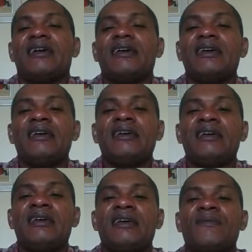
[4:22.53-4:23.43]

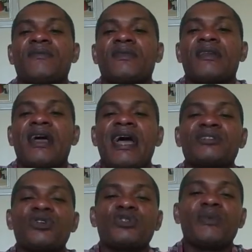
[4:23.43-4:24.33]
eh, a
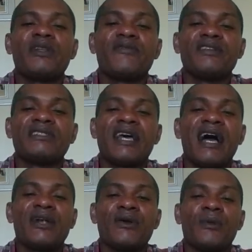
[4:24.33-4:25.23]
esos
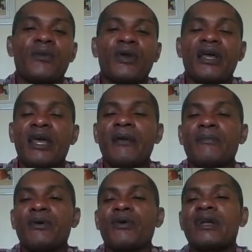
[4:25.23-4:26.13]
beneficiarios, por
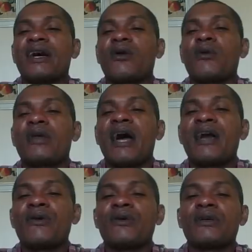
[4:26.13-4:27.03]
ejemplo, que la
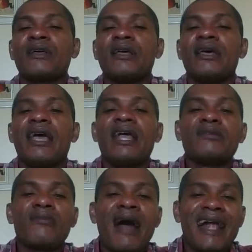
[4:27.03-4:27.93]
cobraron
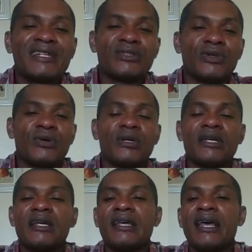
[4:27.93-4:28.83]
en marzo,
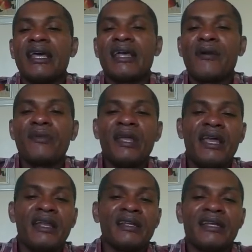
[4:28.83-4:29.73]
en
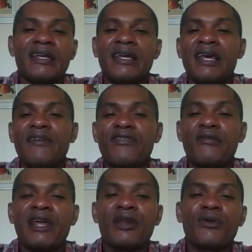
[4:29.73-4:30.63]
abril, en
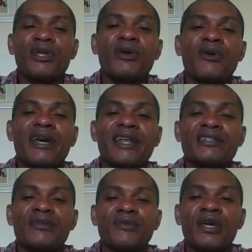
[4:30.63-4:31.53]
febrero. Digo que
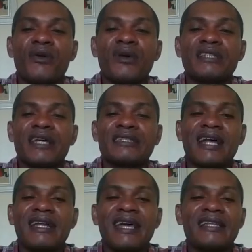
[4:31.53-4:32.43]
recibieron esa
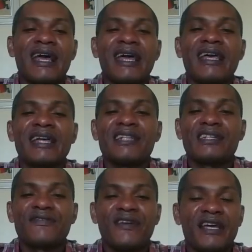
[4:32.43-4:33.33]
tarjeta en
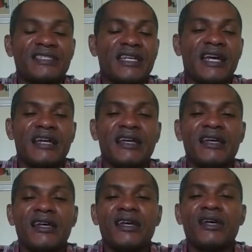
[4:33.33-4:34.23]
esas fechas.
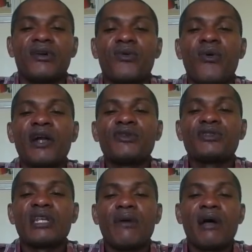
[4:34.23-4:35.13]
¿Cuándo
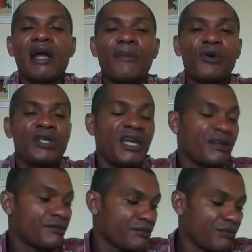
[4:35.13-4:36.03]
se la van a
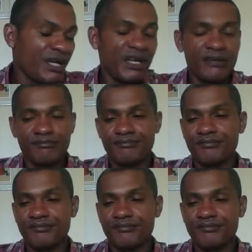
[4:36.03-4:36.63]
poner? Miren,